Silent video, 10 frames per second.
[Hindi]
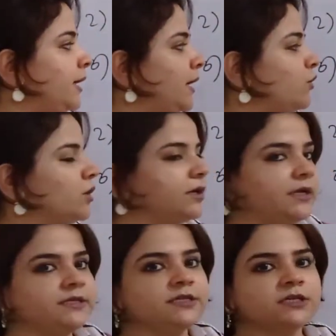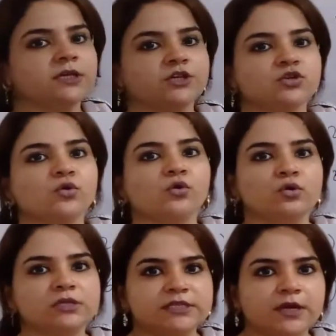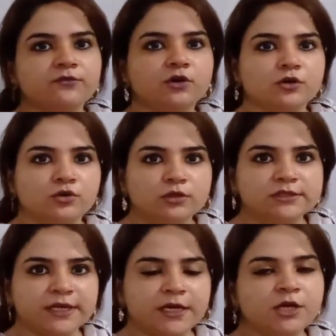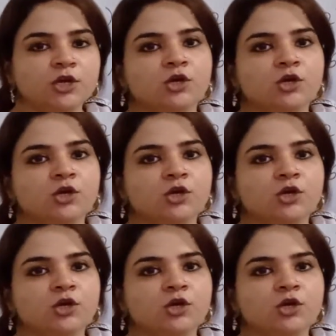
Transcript: एक ऑर्गेनाइजेशन के जो गोल्स हैं वर्क गोल्स हैं